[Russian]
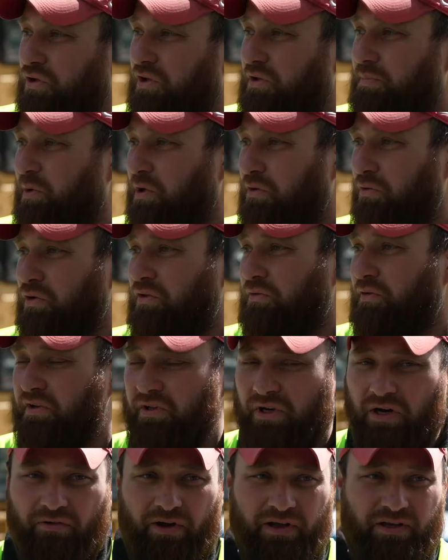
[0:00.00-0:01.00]
очередь производится
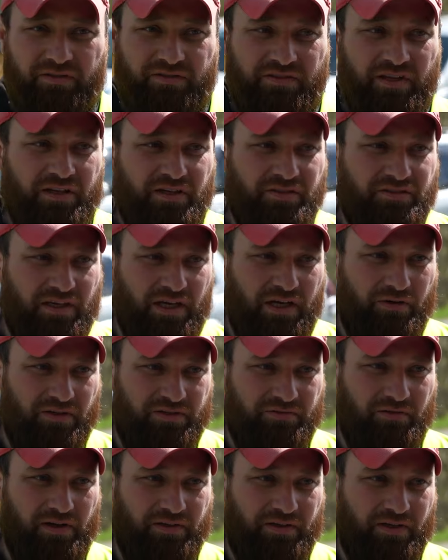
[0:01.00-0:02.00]
фрезерование, снятие старого
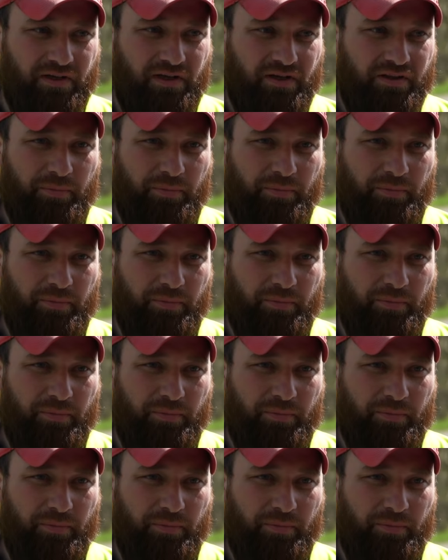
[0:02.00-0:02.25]
асфальта